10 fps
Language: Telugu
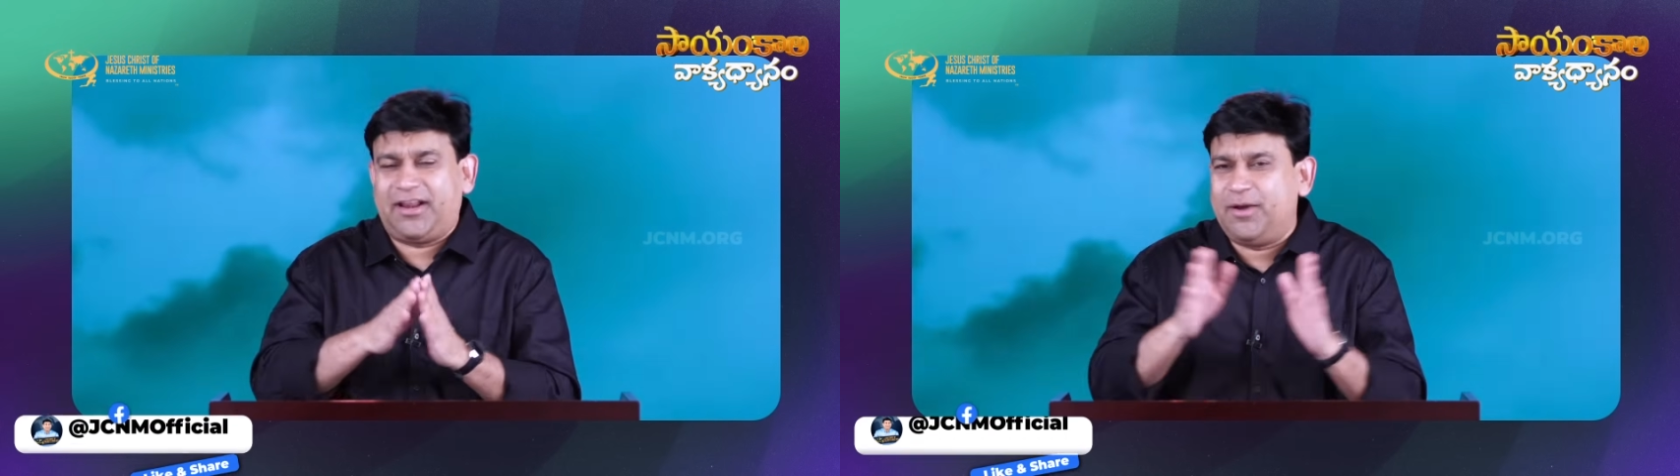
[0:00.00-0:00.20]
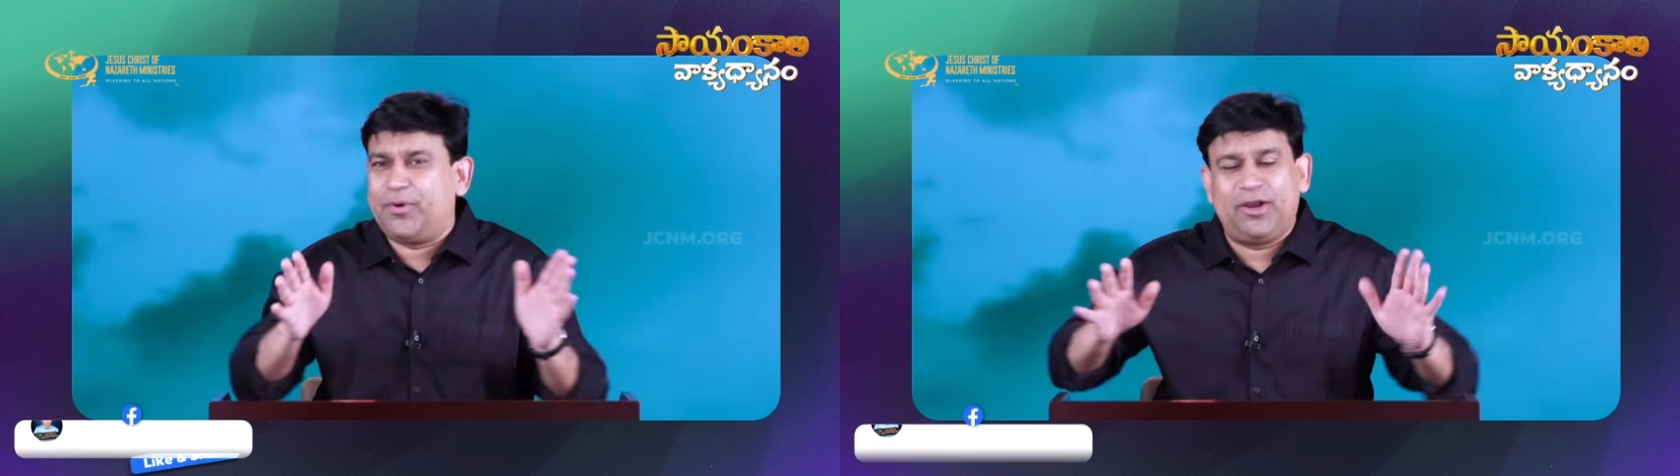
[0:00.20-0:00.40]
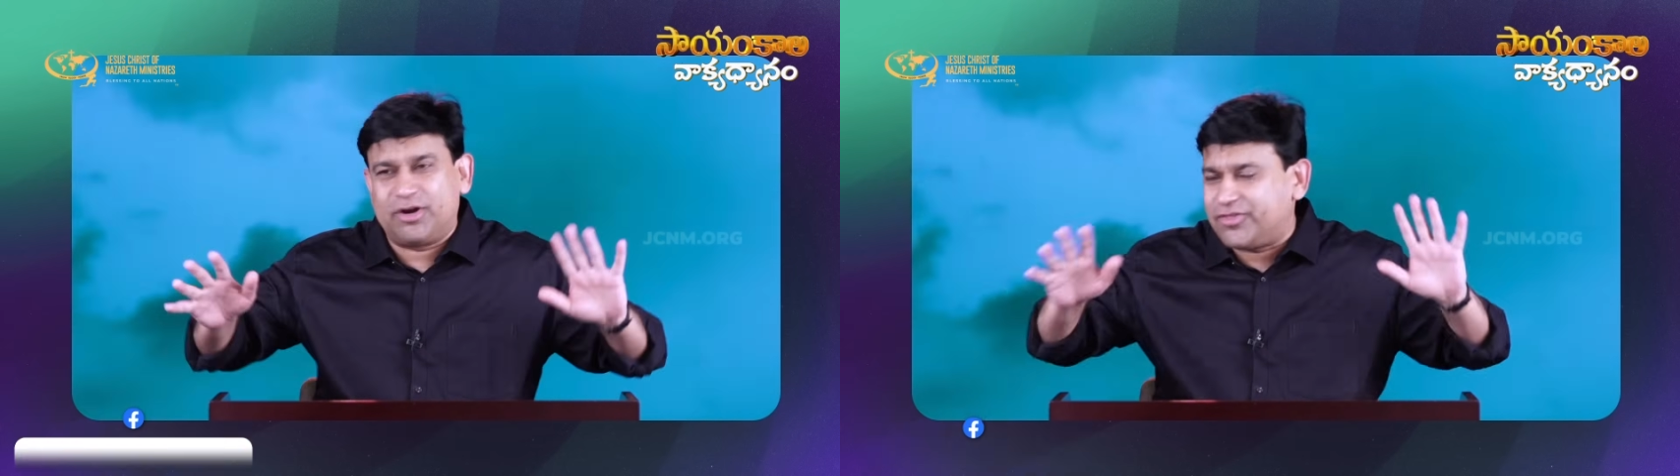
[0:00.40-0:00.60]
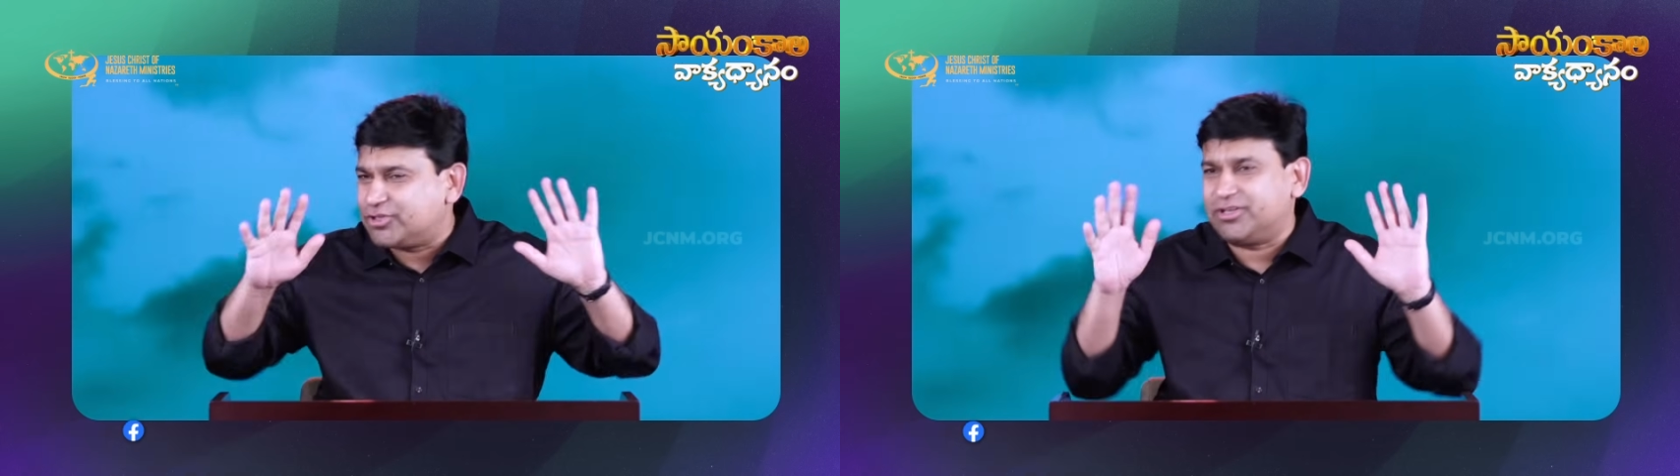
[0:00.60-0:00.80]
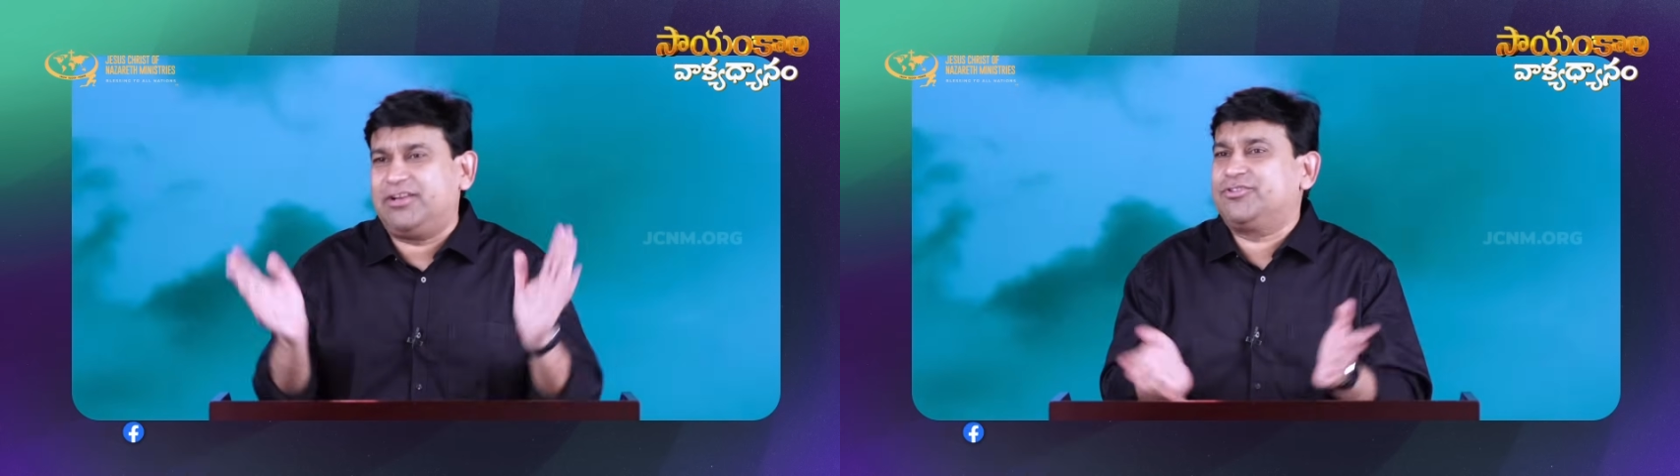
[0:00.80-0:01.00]
రేపు ఎల్లుండి
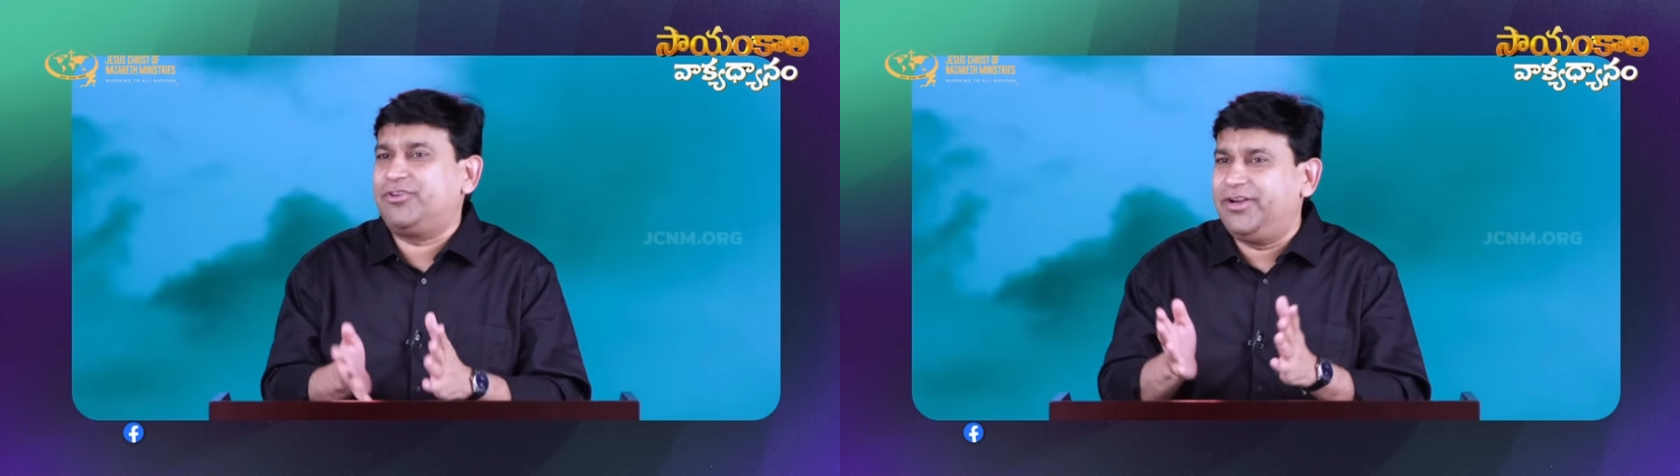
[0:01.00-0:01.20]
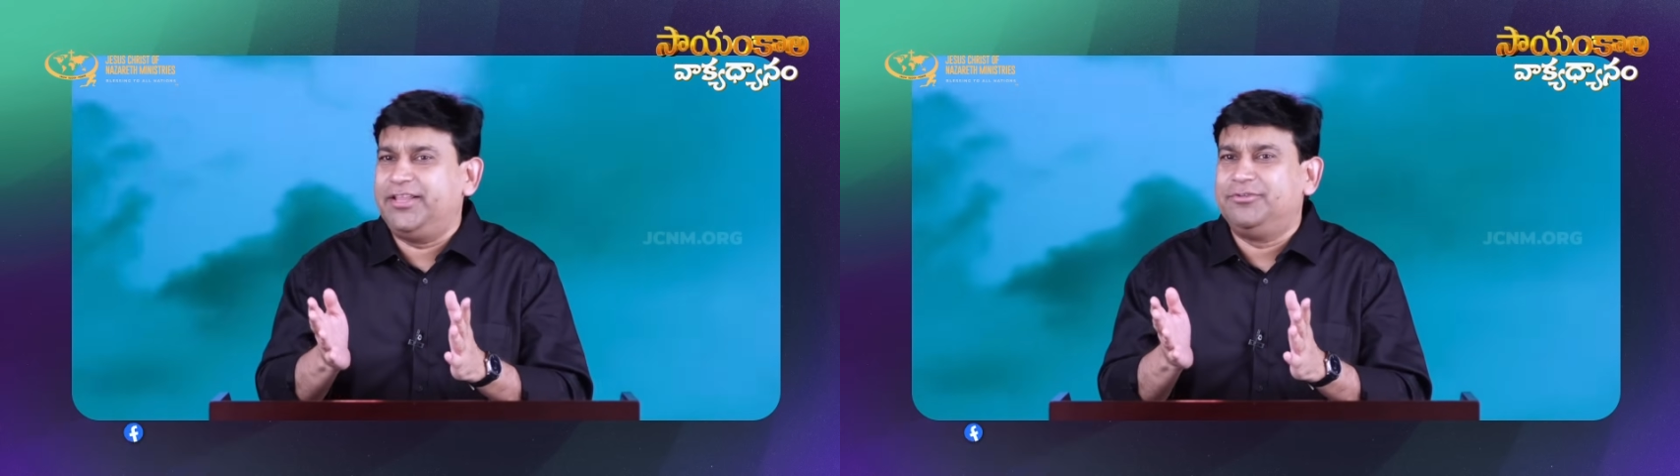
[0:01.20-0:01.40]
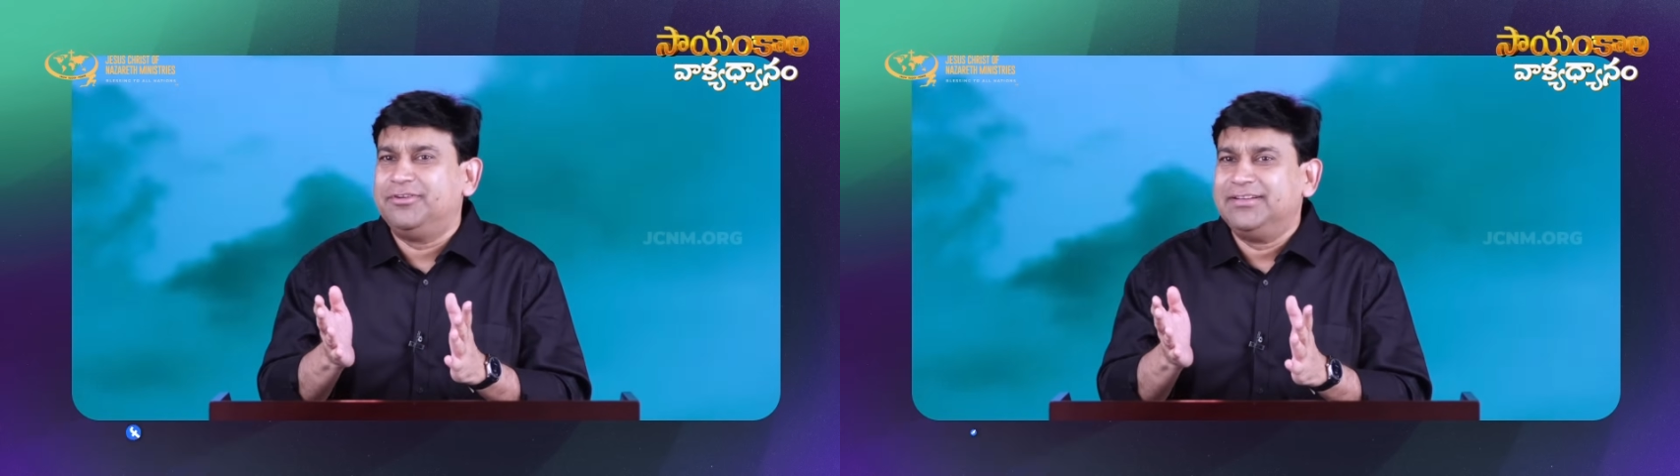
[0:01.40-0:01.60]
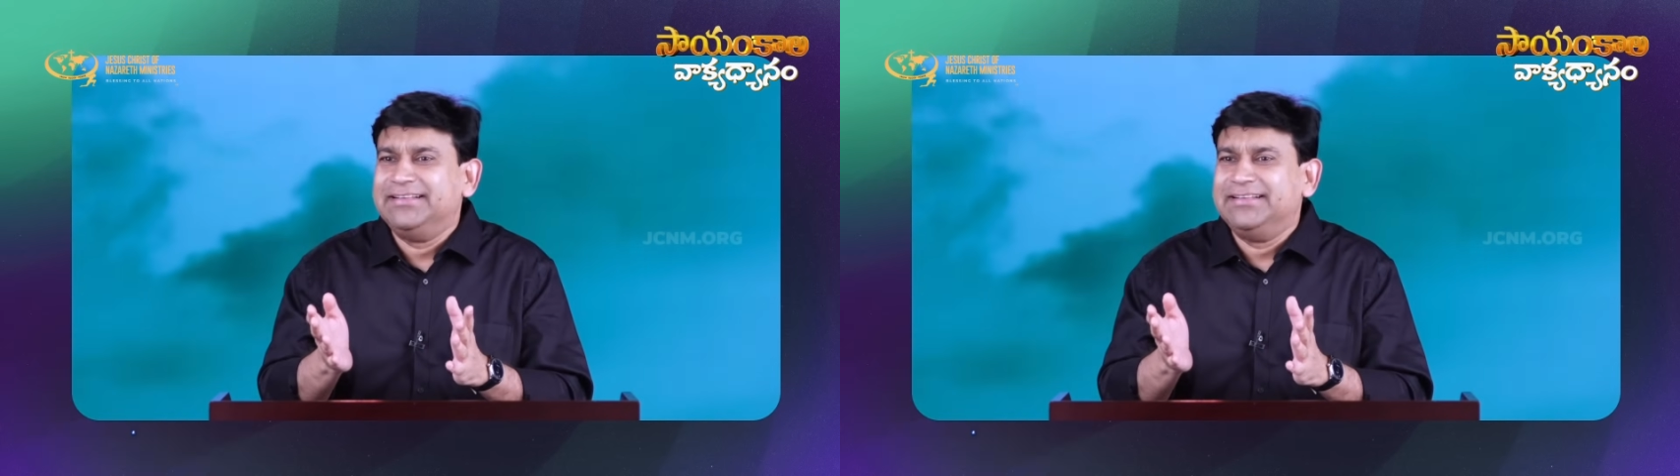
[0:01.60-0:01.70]
తెలుసుకున్న అవసరం లేదు